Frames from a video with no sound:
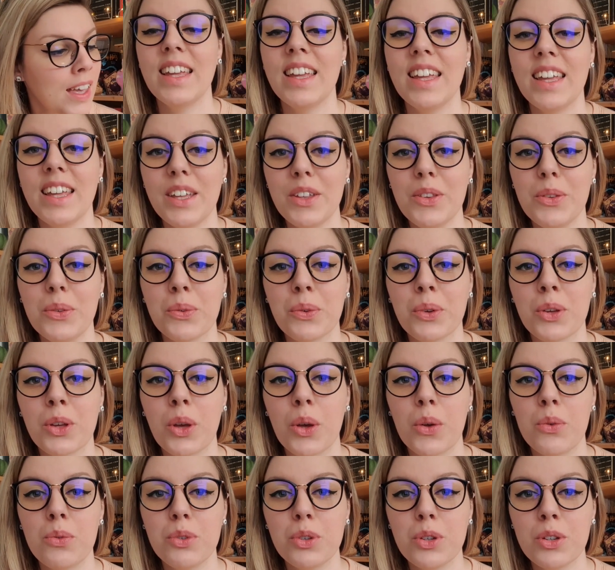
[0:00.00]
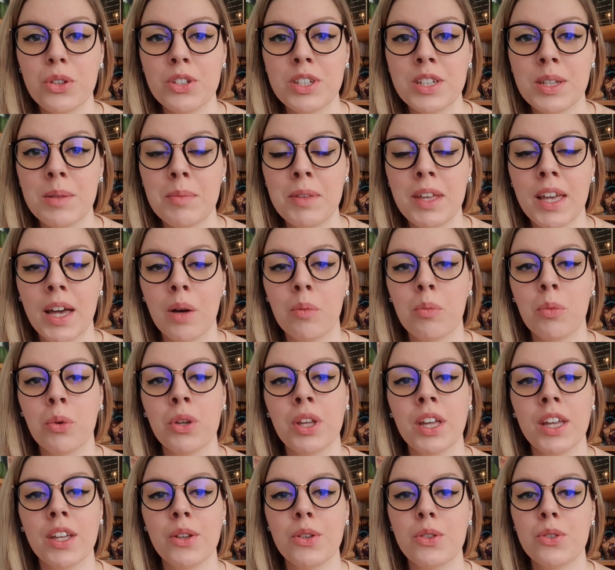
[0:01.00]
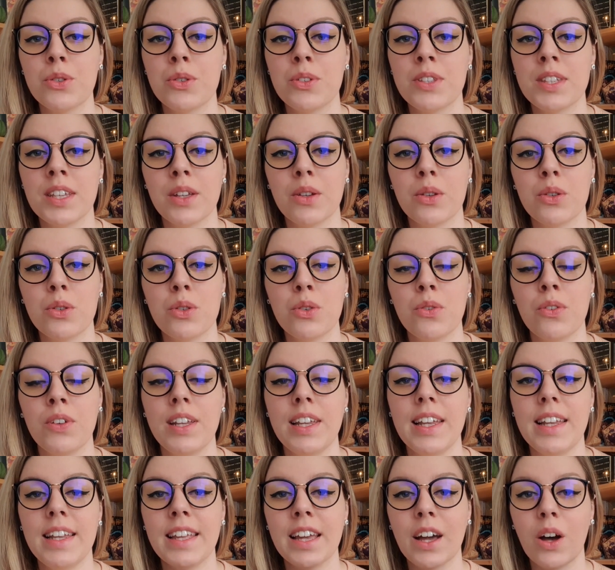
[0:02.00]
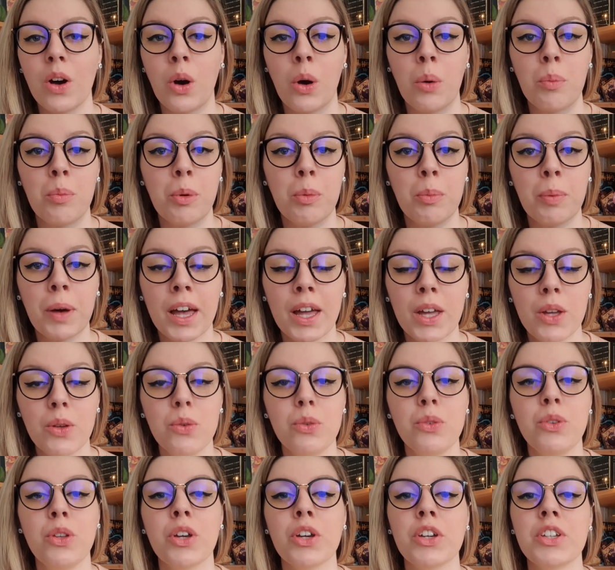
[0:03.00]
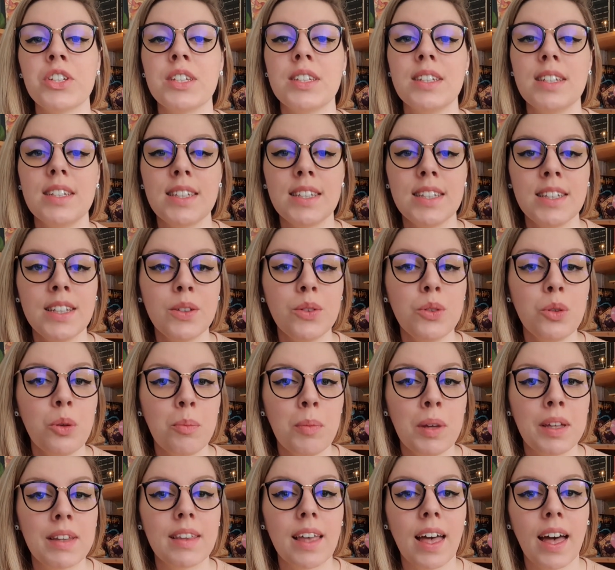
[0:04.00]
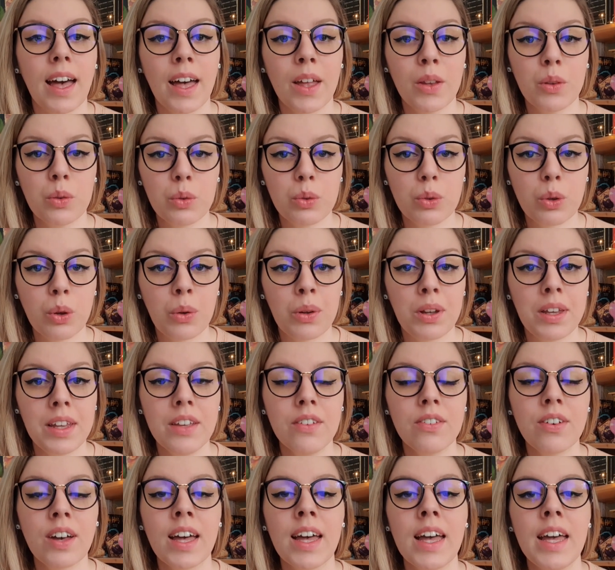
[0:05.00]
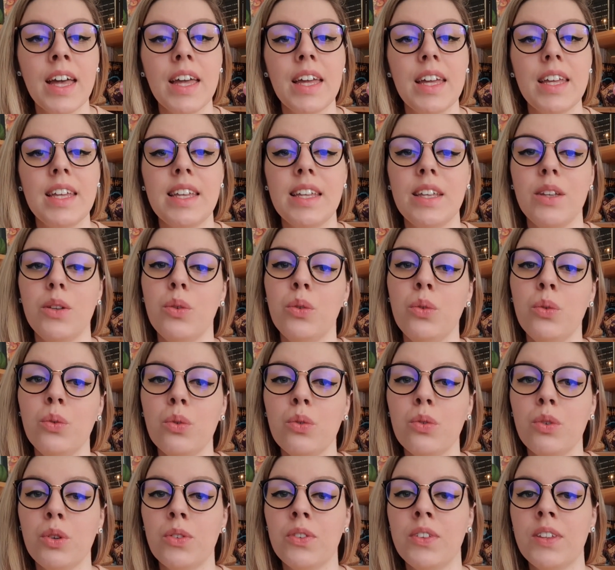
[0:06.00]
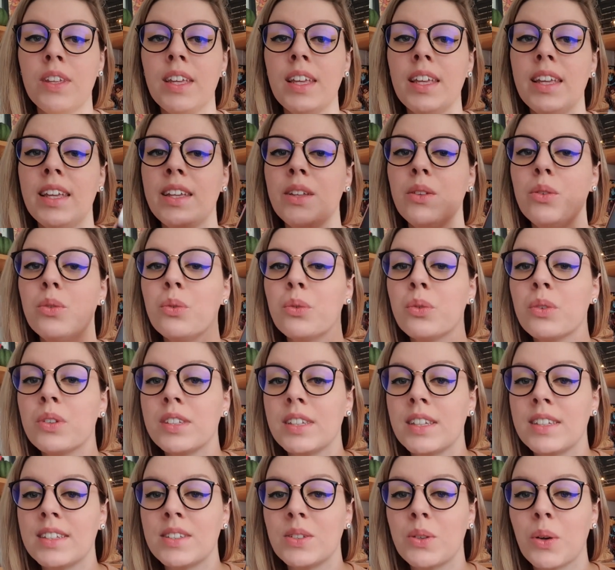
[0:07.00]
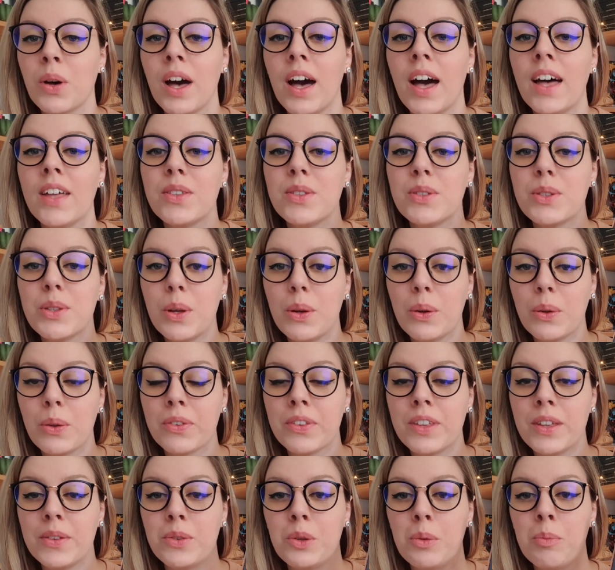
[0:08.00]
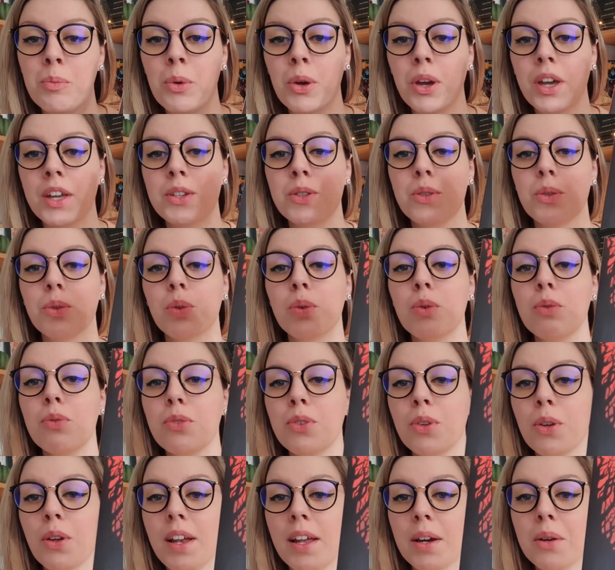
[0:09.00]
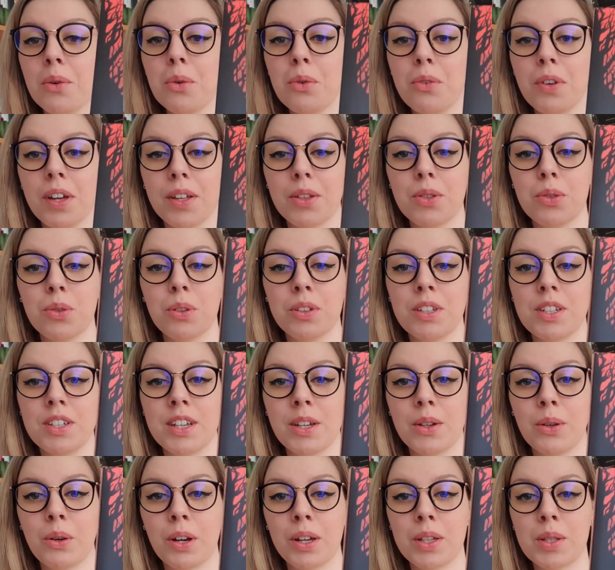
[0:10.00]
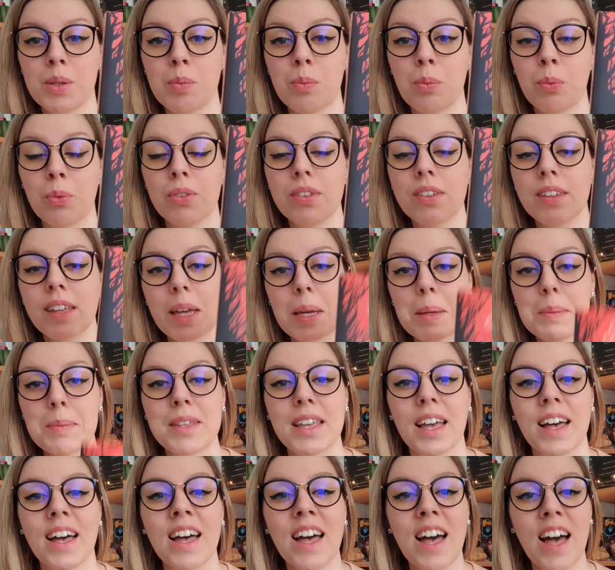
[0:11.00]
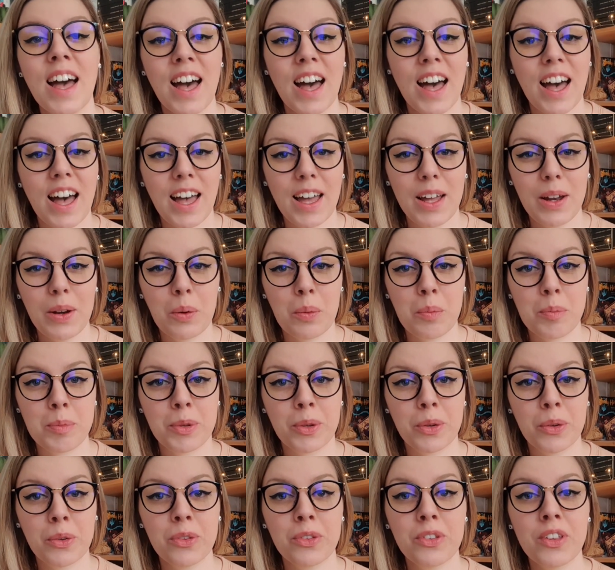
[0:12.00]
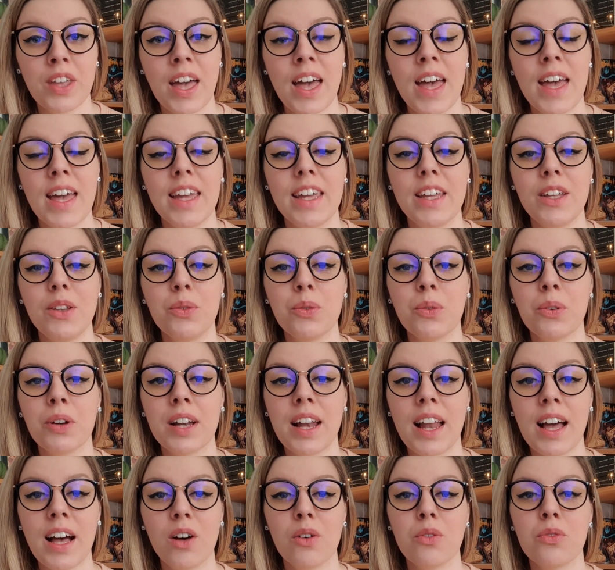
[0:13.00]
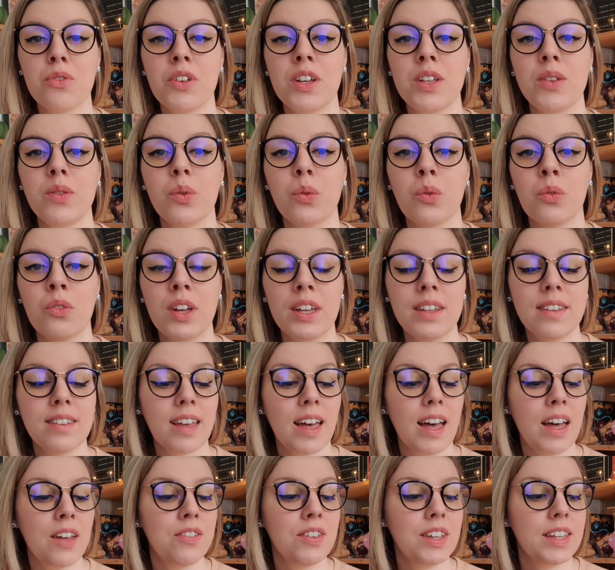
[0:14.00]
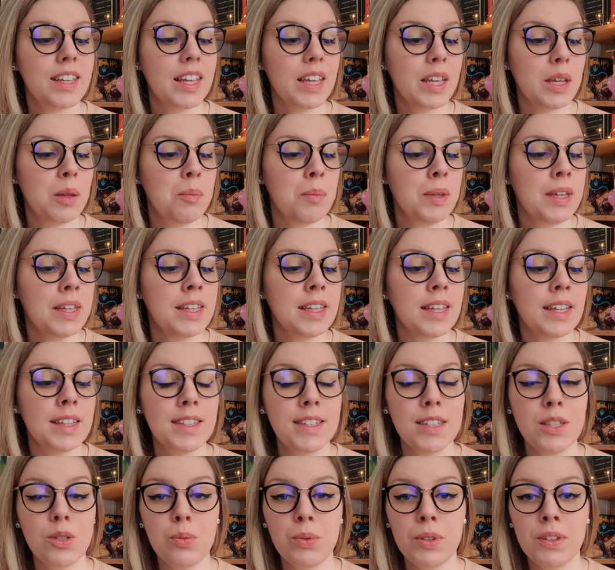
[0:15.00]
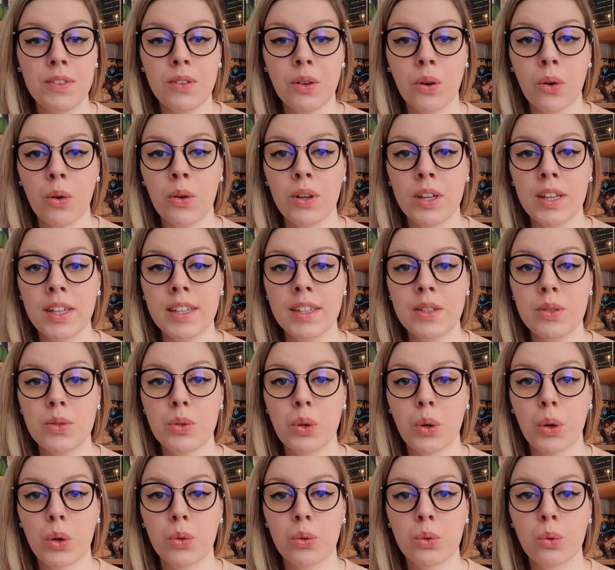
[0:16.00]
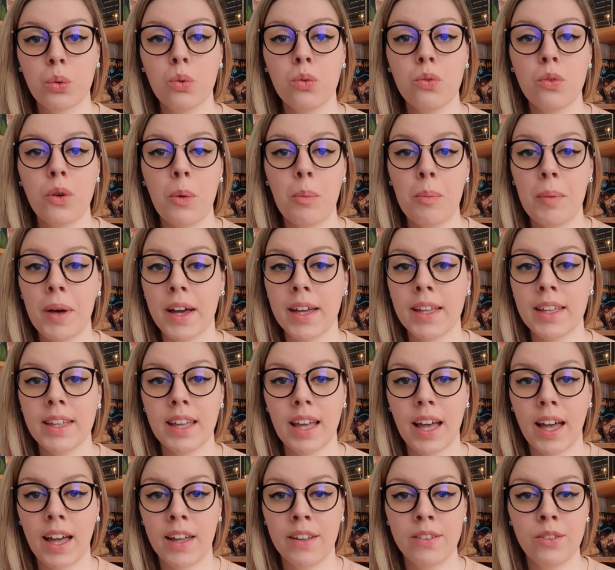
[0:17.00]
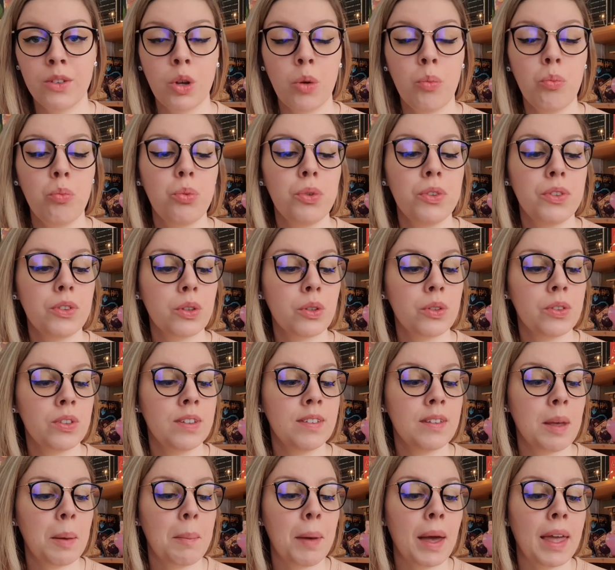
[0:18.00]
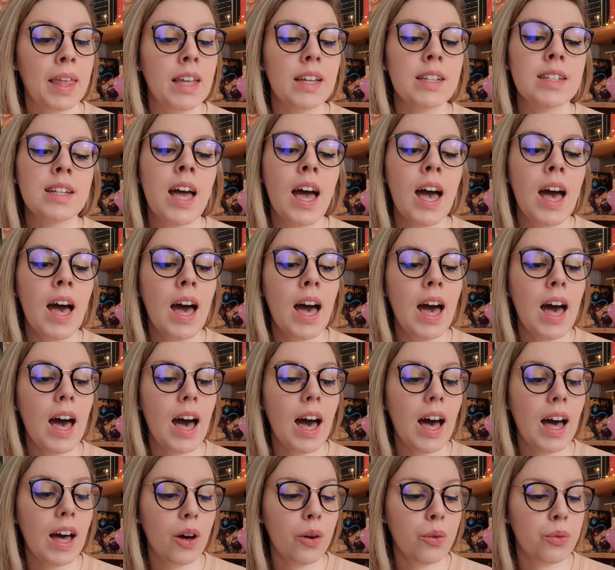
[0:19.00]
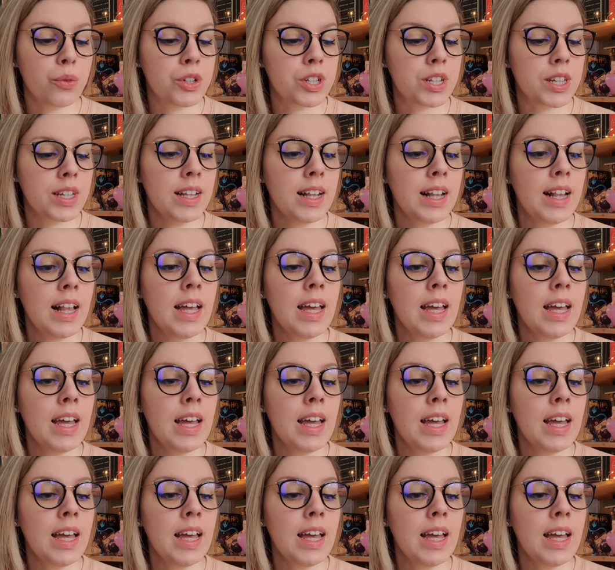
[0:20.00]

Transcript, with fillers: Et donc, vu que j'ai mis un manga que je sais que je vais les lire en à peu près une heure, j'ai décidé de mettre un autre livre et une nouveauté, et donc ça sera Seul en sa demeure, et je trouve que la couverture déjà correspond très bien à l'ambiance. Et donc là, en fait, on va être avec Aimé qui a 18 ans et qui se retrouve mariée à un homme puisque c'est un mariage arrangé.